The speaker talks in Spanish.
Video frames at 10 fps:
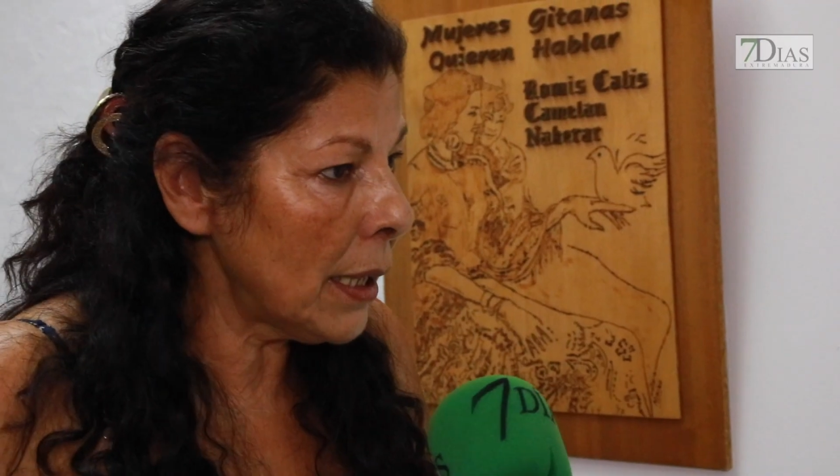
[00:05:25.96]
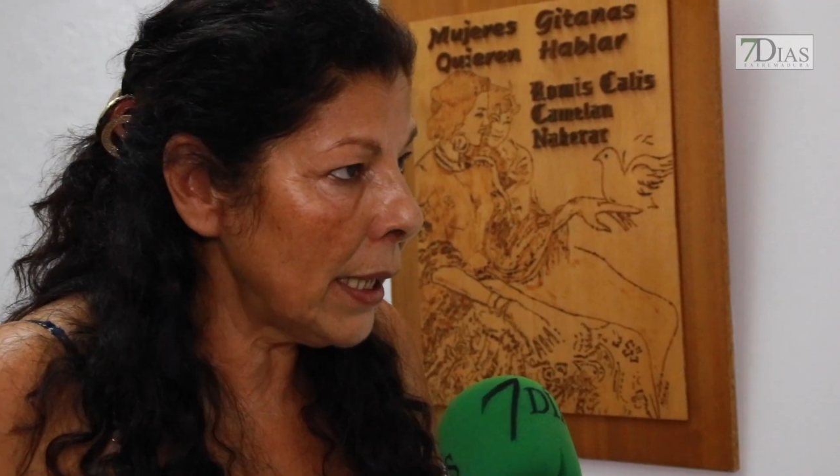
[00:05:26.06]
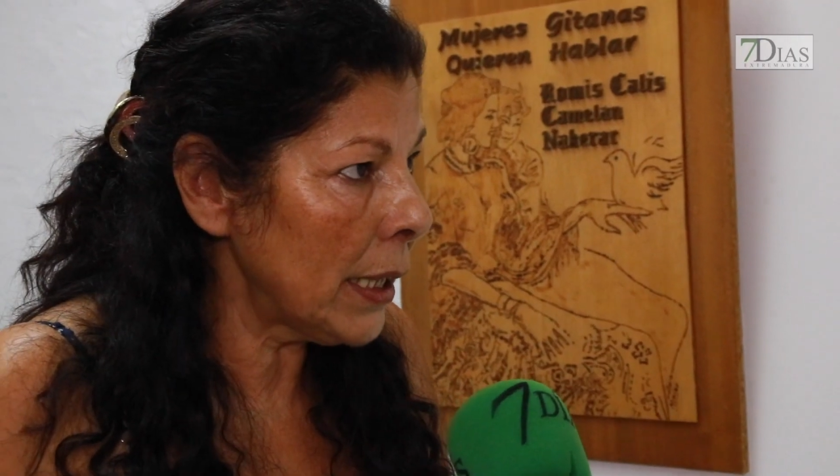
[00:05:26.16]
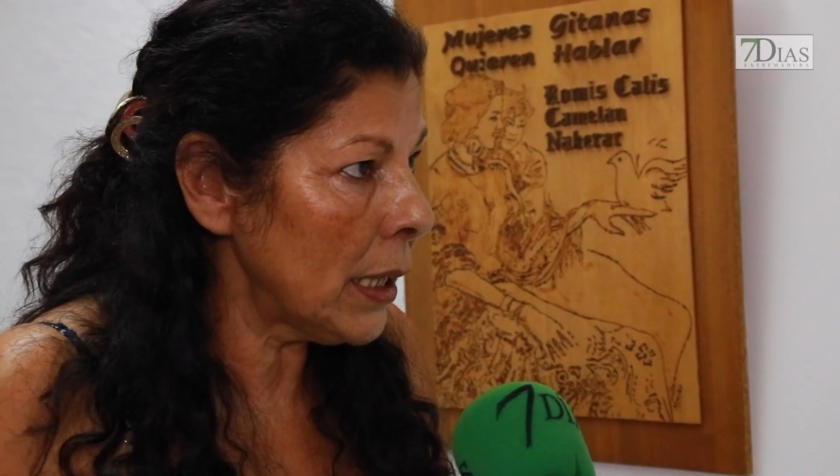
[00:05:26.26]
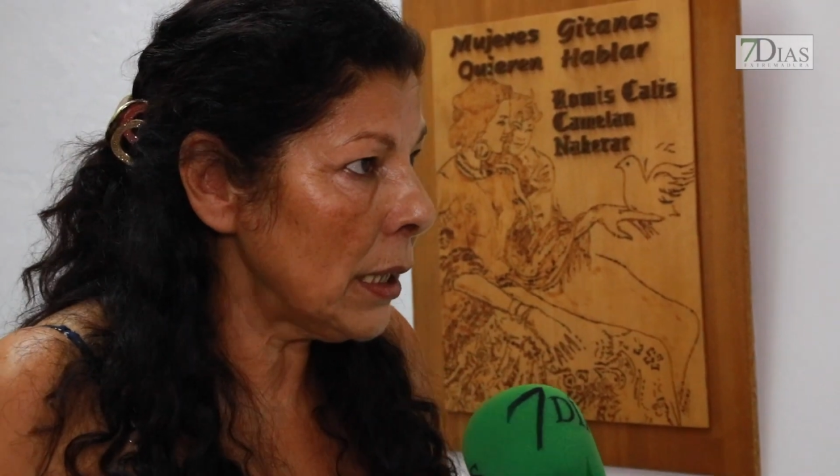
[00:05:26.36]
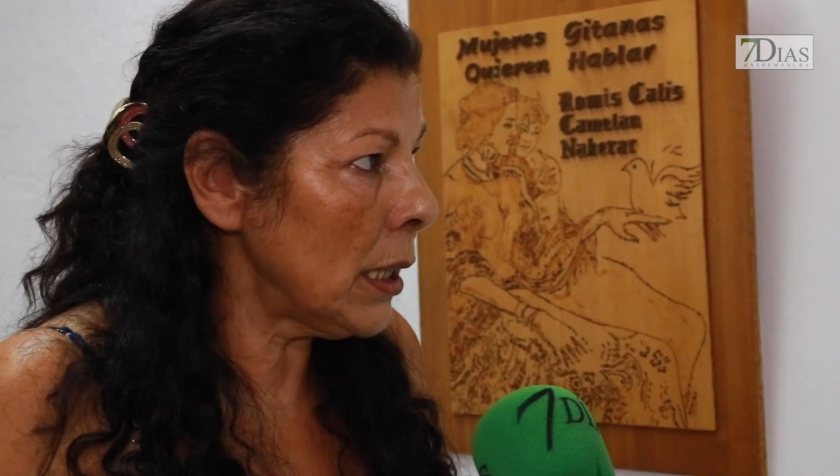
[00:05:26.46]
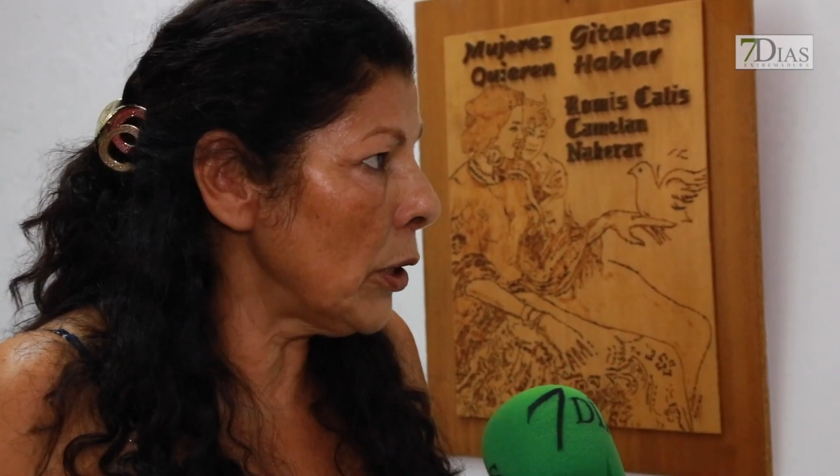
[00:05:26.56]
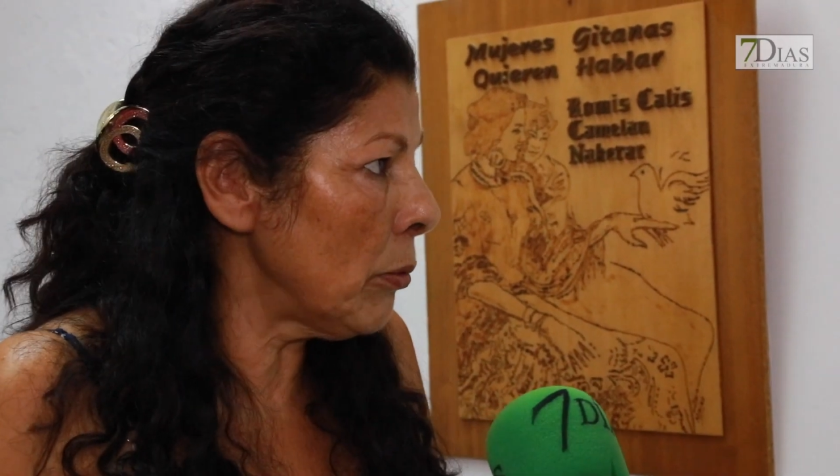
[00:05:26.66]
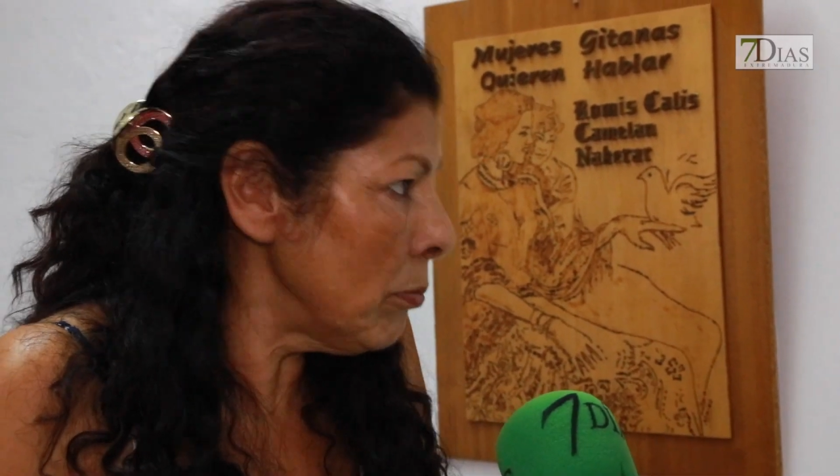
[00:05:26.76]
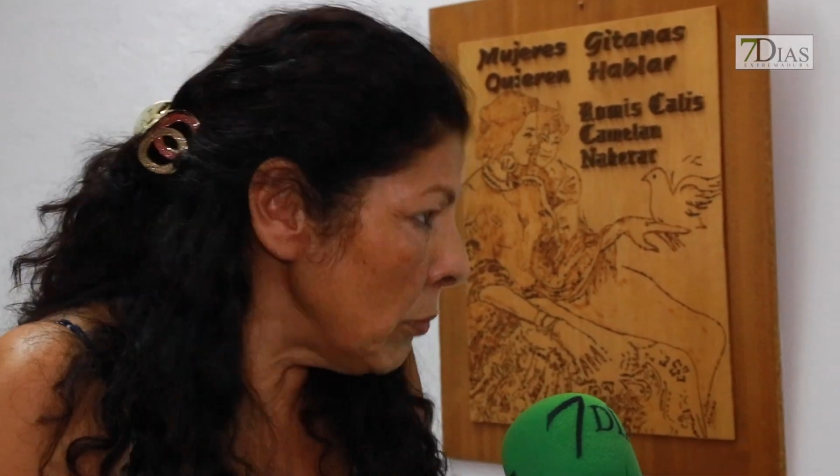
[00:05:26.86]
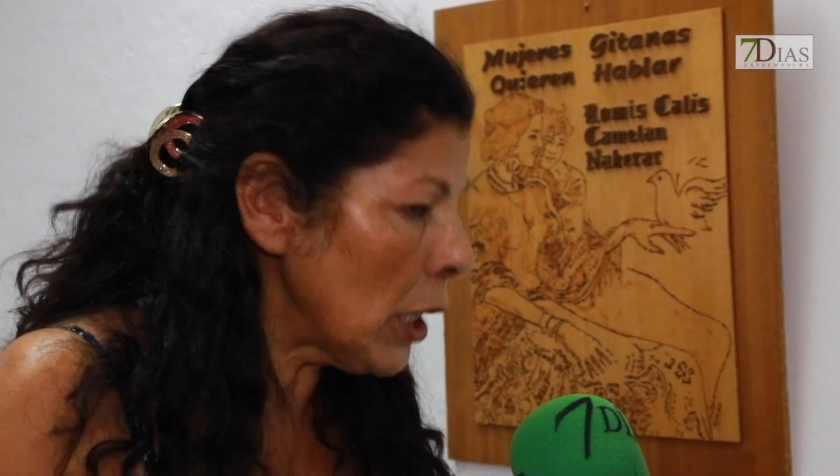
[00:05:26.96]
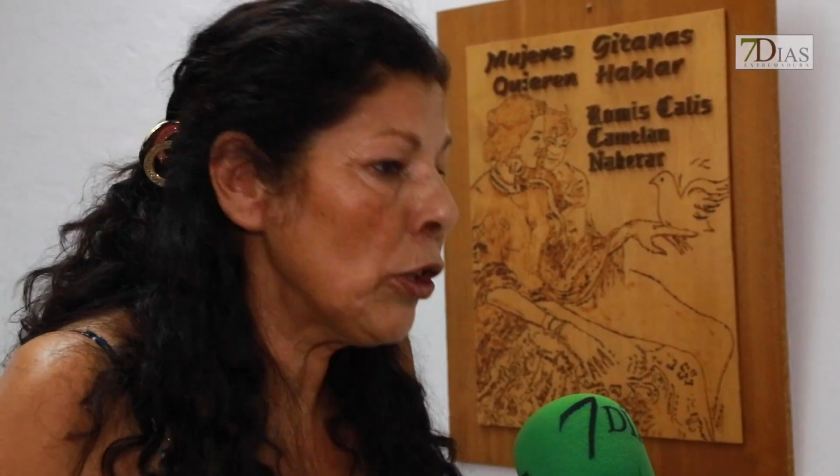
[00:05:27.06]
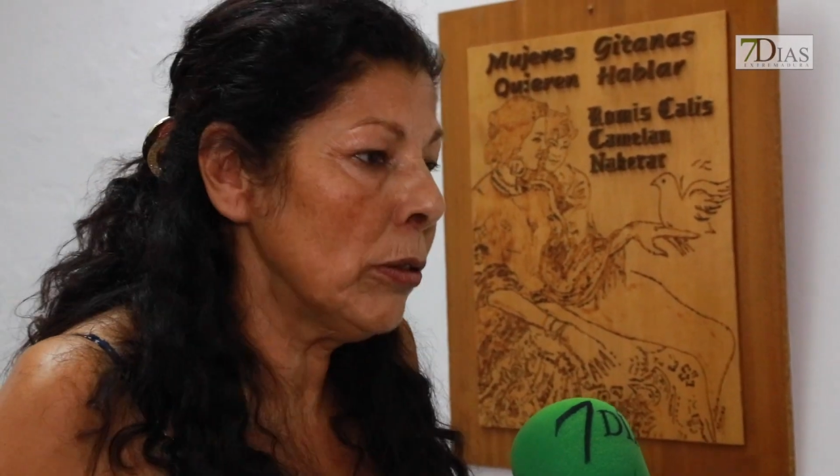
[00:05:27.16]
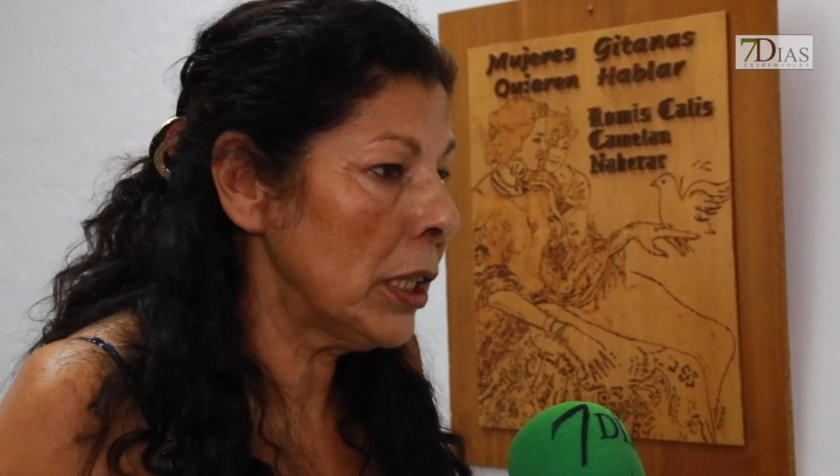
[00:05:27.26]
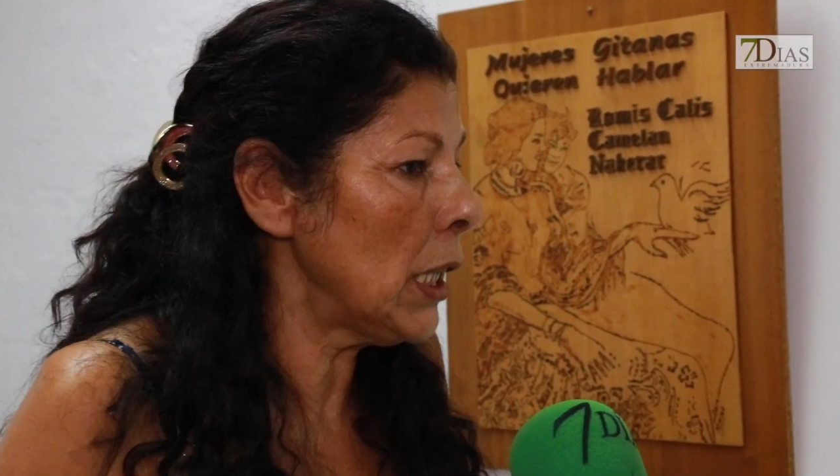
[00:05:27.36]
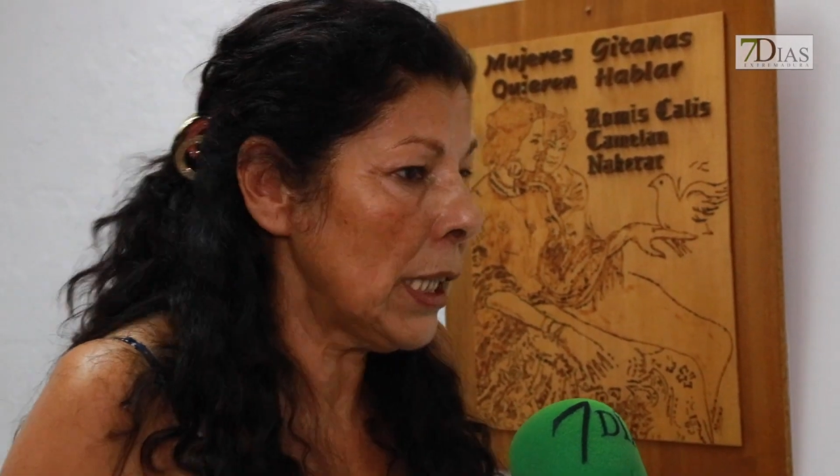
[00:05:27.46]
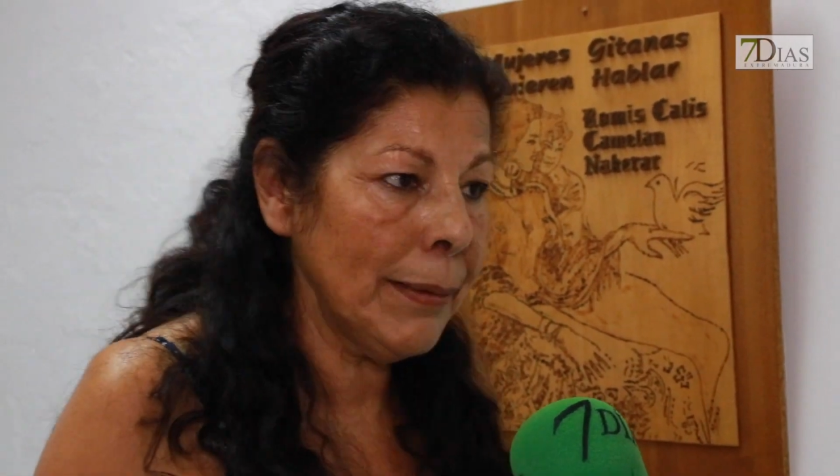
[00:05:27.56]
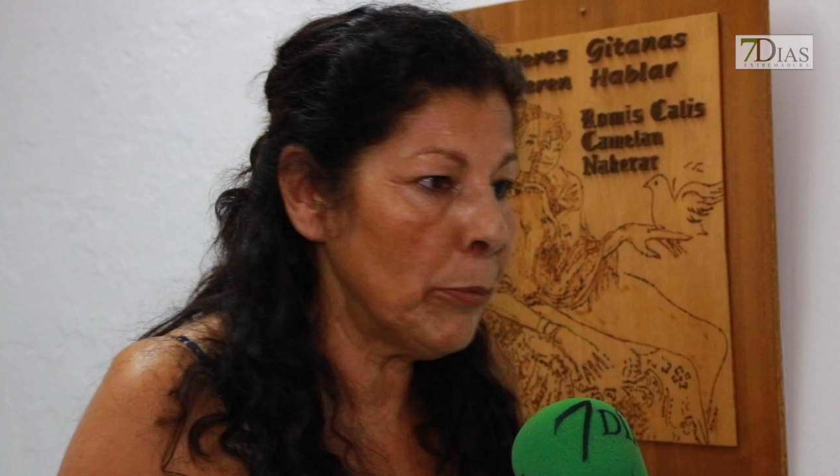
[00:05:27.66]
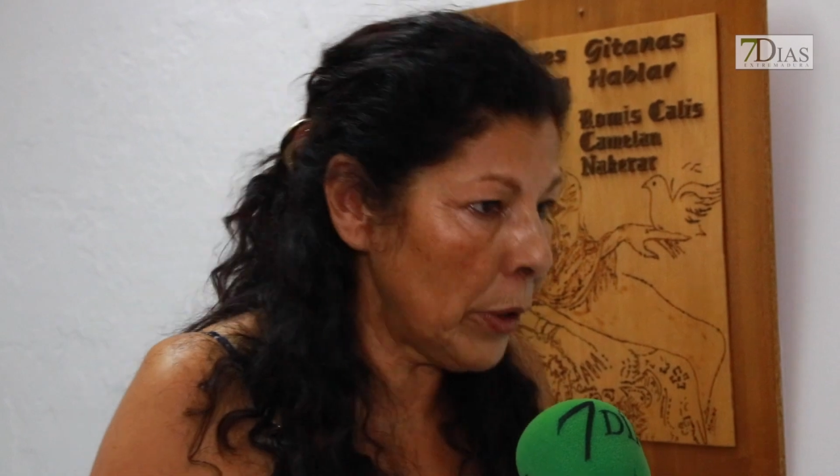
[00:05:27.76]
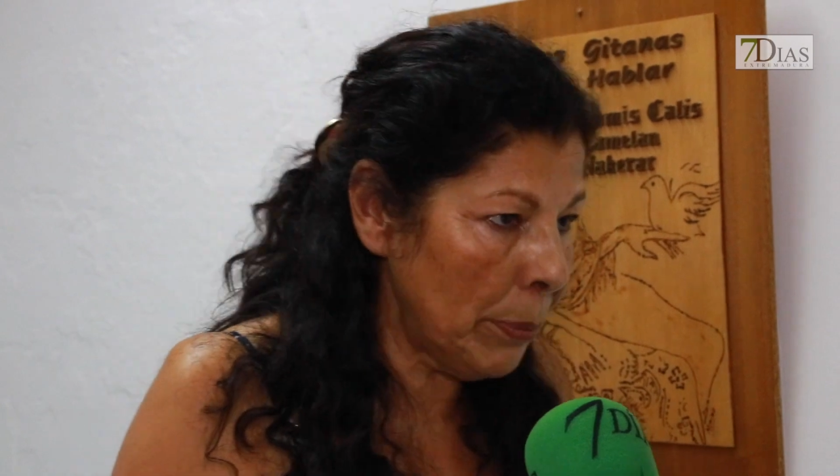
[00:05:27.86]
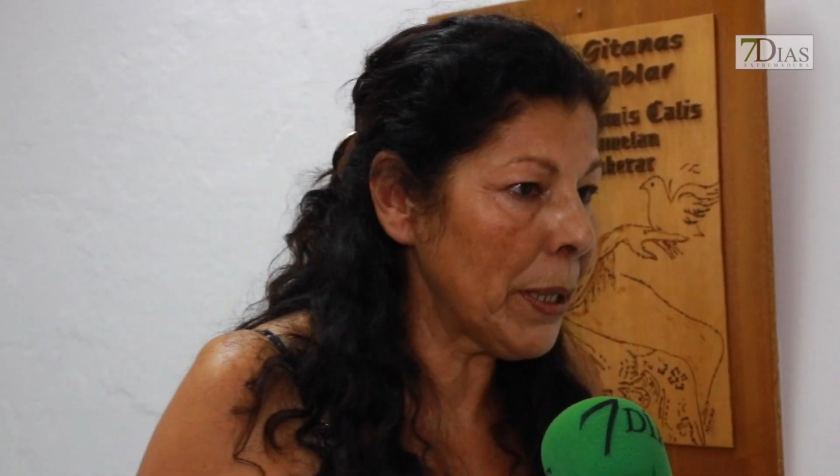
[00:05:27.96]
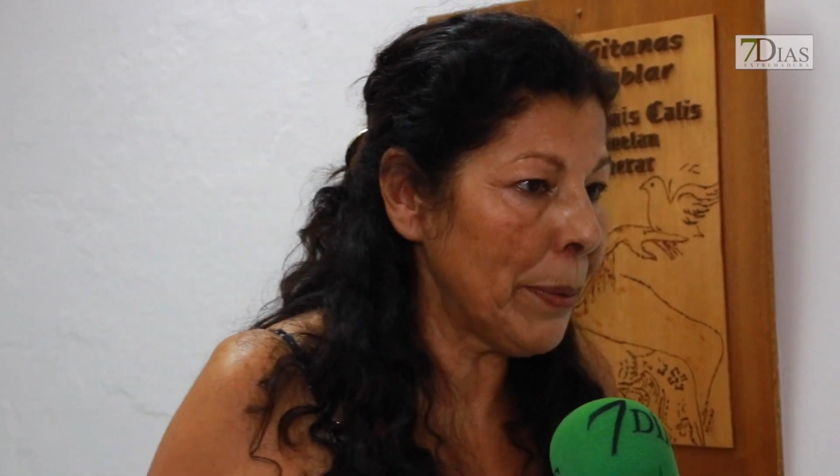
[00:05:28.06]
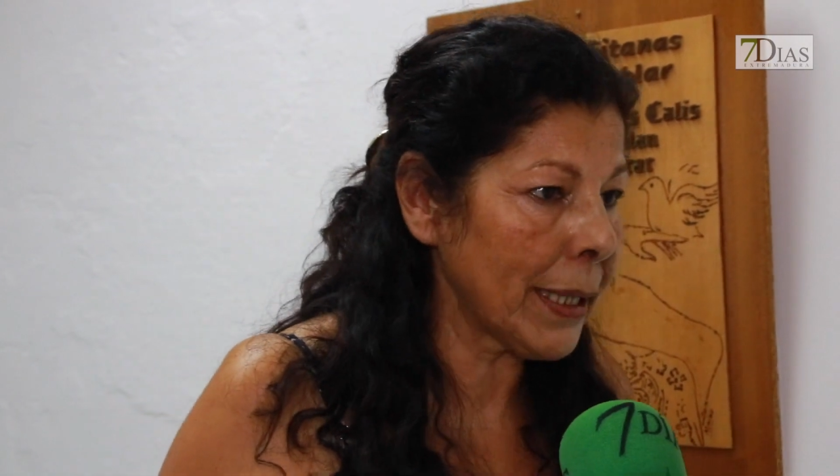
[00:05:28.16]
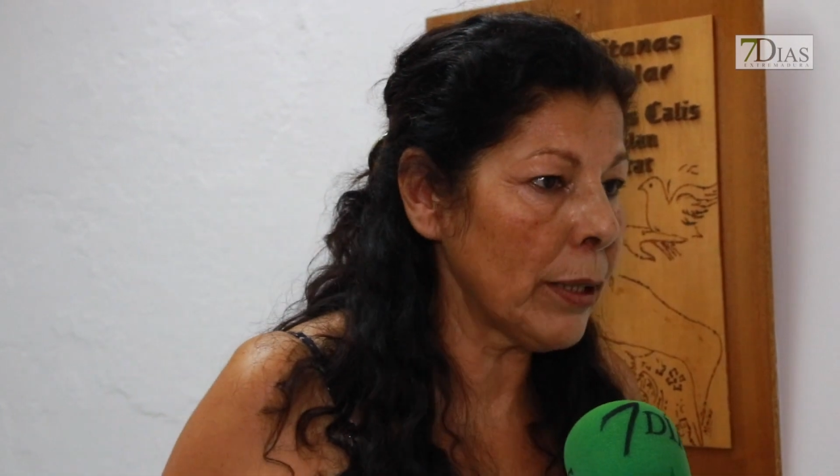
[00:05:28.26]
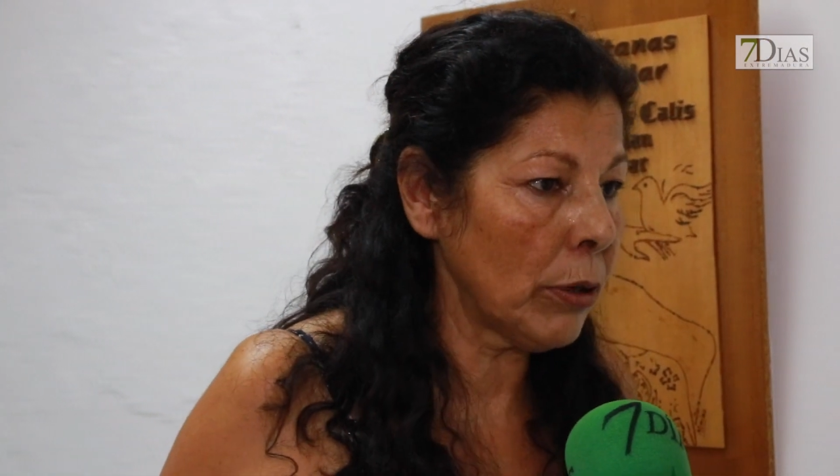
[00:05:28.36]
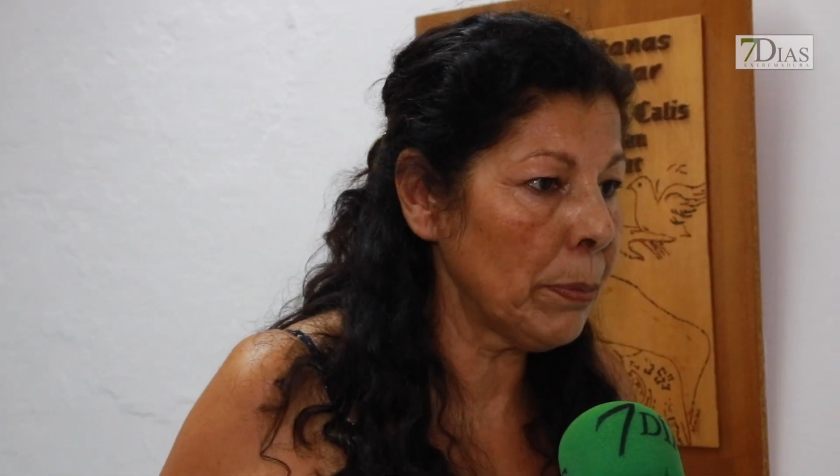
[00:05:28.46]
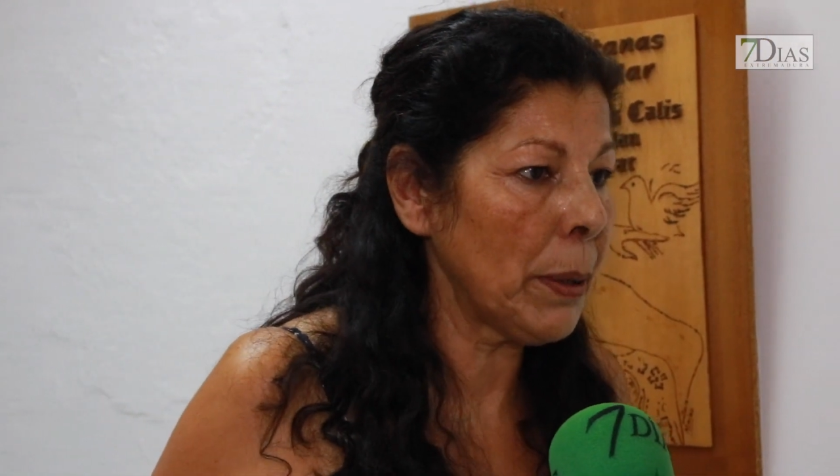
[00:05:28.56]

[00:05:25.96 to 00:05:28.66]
hay niños y niñas muy preparados y